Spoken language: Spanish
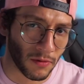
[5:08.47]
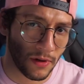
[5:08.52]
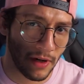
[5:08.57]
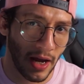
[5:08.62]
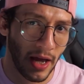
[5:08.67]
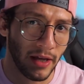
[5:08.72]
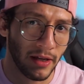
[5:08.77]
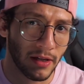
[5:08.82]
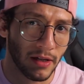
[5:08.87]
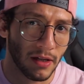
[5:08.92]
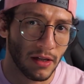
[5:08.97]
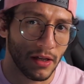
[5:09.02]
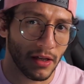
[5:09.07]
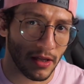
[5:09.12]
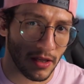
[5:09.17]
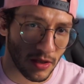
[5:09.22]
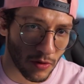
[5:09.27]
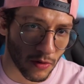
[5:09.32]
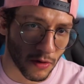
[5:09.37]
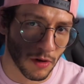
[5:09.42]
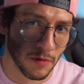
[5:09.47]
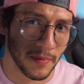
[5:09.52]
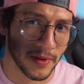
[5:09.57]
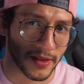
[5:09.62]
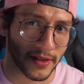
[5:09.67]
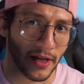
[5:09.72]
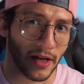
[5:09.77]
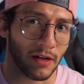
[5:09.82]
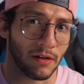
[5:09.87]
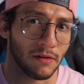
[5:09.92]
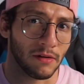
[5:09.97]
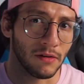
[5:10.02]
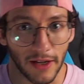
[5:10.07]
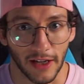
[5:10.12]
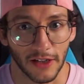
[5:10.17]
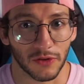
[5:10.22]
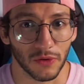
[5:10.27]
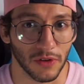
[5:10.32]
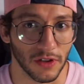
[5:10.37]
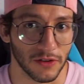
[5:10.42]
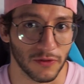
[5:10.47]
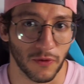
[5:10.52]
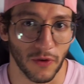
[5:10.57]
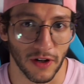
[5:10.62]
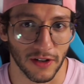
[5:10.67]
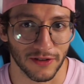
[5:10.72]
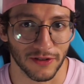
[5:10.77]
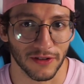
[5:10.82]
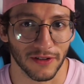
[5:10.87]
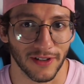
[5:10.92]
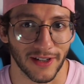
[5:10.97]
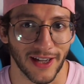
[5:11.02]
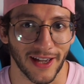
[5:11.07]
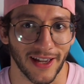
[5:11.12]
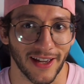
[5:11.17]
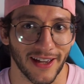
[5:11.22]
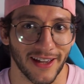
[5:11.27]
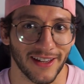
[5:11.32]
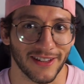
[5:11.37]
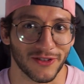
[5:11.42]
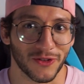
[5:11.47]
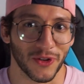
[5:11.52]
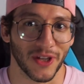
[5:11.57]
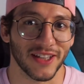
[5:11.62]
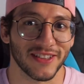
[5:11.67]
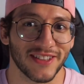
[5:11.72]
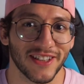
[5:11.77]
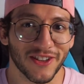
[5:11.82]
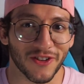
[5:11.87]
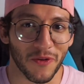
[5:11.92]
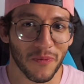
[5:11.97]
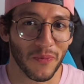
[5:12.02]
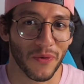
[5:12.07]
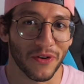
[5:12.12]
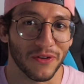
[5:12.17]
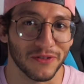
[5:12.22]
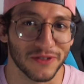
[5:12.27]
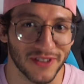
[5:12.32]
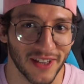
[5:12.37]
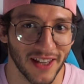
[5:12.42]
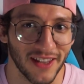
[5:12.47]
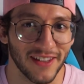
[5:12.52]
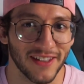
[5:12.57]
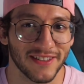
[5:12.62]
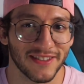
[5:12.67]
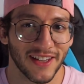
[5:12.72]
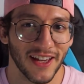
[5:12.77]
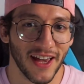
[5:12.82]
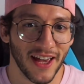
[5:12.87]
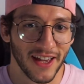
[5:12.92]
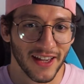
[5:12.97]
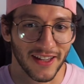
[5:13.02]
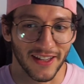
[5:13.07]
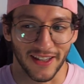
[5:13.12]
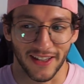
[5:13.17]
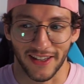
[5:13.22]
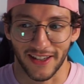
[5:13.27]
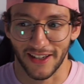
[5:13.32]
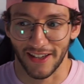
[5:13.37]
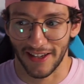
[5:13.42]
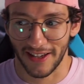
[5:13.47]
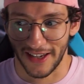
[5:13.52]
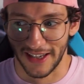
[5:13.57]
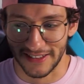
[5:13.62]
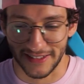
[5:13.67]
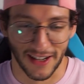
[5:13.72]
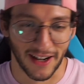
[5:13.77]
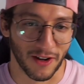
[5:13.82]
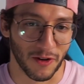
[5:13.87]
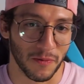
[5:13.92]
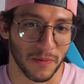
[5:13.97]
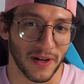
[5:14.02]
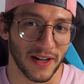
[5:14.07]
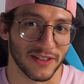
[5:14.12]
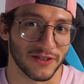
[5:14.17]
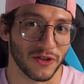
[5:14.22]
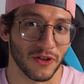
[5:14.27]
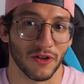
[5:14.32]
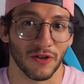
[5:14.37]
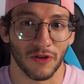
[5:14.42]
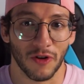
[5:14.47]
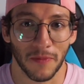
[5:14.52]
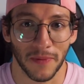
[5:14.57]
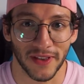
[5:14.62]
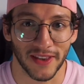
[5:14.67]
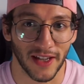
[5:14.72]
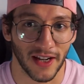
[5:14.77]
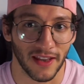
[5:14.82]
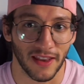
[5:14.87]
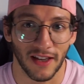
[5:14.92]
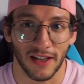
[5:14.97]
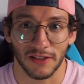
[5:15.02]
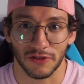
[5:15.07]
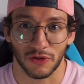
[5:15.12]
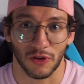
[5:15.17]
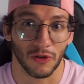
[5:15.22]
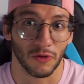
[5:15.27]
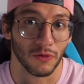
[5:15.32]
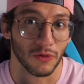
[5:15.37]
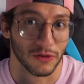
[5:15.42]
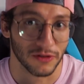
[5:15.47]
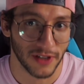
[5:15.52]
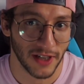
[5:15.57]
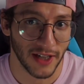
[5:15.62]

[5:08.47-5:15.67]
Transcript: un like y un comentario, que es un esfuerzo que estoy haciendo por ustedes y esta recopilación no me tarda solo unos